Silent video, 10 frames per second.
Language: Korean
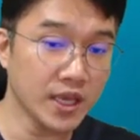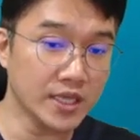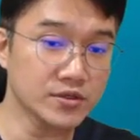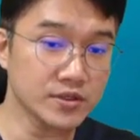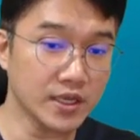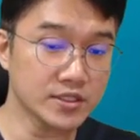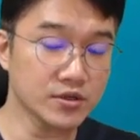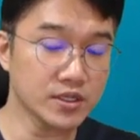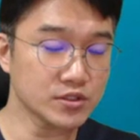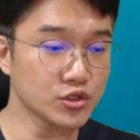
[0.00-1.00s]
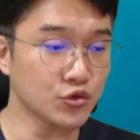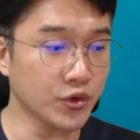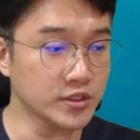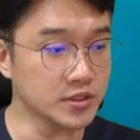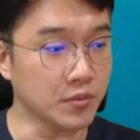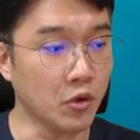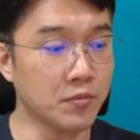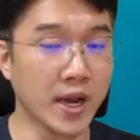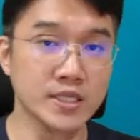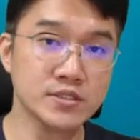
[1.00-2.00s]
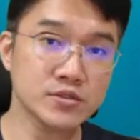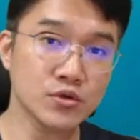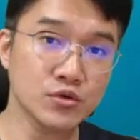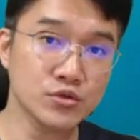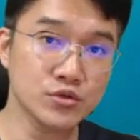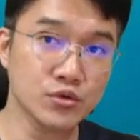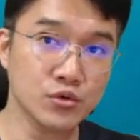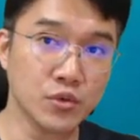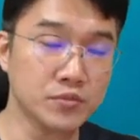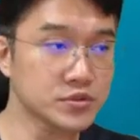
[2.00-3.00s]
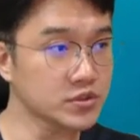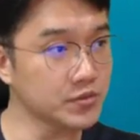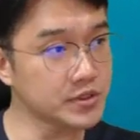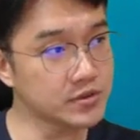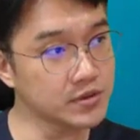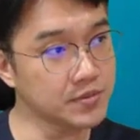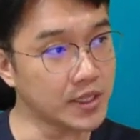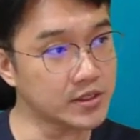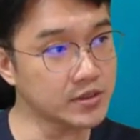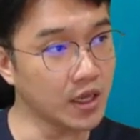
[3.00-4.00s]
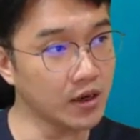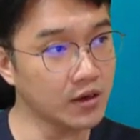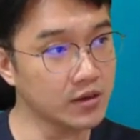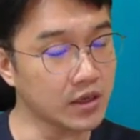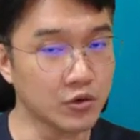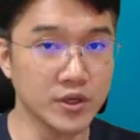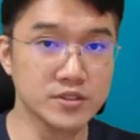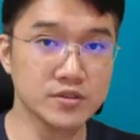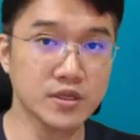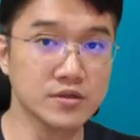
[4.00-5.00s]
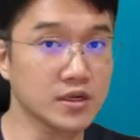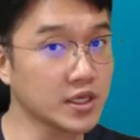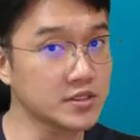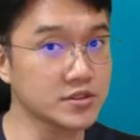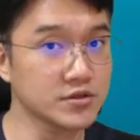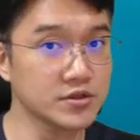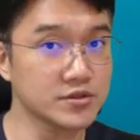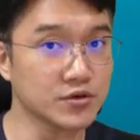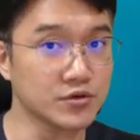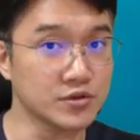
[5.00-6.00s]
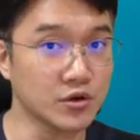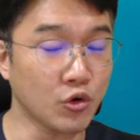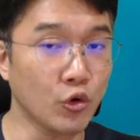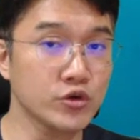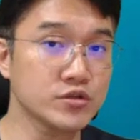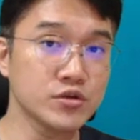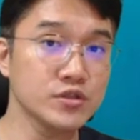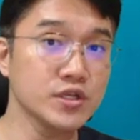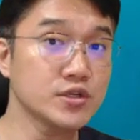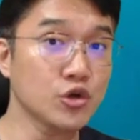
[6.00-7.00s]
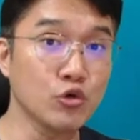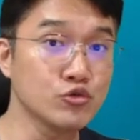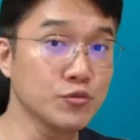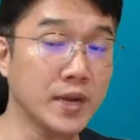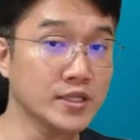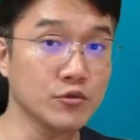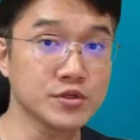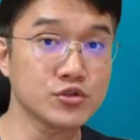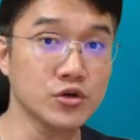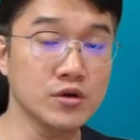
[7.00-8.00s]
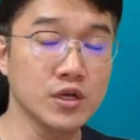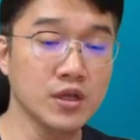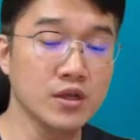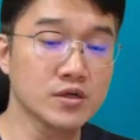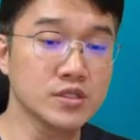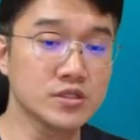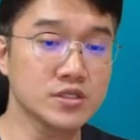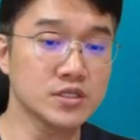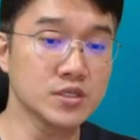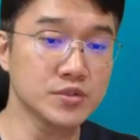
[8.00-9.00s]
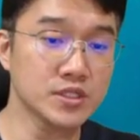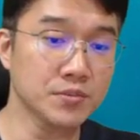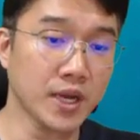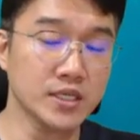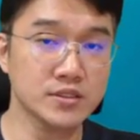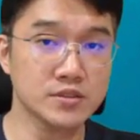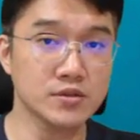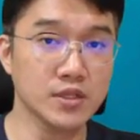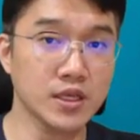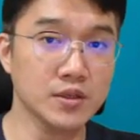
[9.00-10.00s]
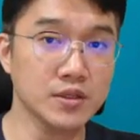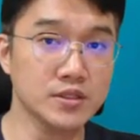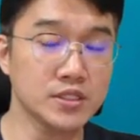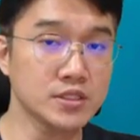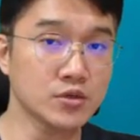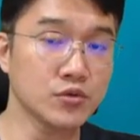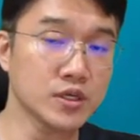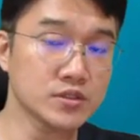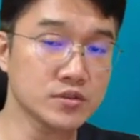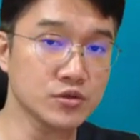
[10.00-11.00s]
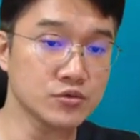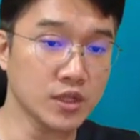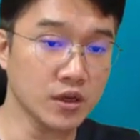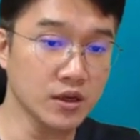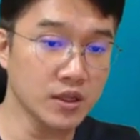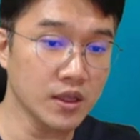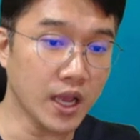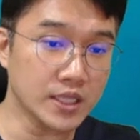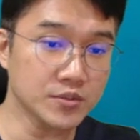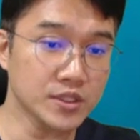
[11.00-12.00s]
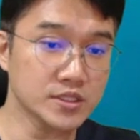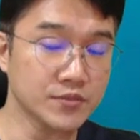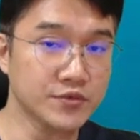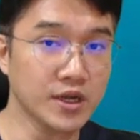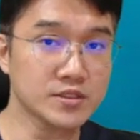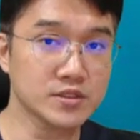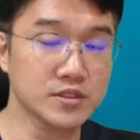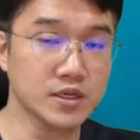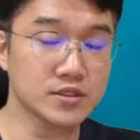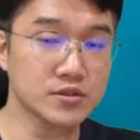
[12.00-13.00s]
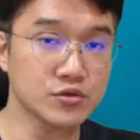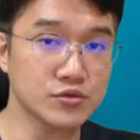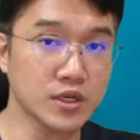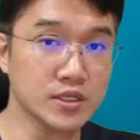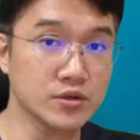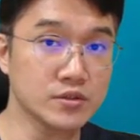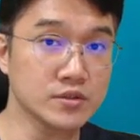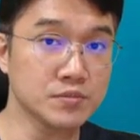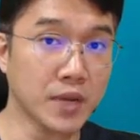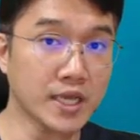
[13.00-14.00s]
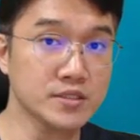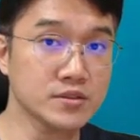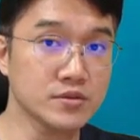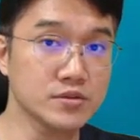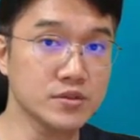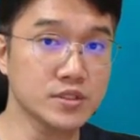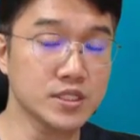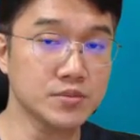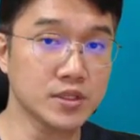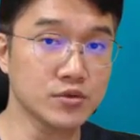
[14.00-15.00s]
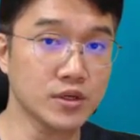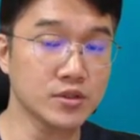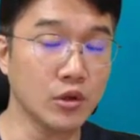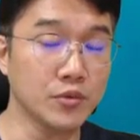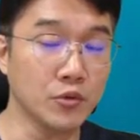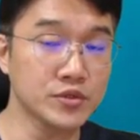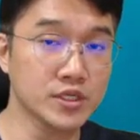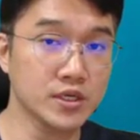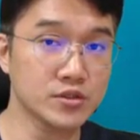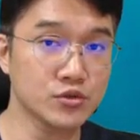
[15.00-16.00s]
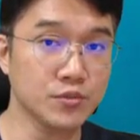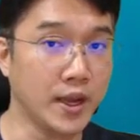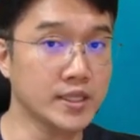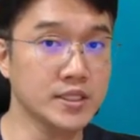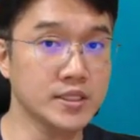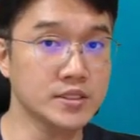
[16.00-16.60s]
예전, 예전 같은 경우에는 이제 뭐 파이썬으로 웹 서비스를 만든다? 라고 했을 때는 그냥 캐스천이었었거든요 거의 그런 경우는 많이 없었죠 근데 지금은 이제 파이썬의 디장고 같은 경우나 아니면 이제 플라스크 같은 경우나 이런 파이썬을 기반으로 한 웹 어플리케이션도 많이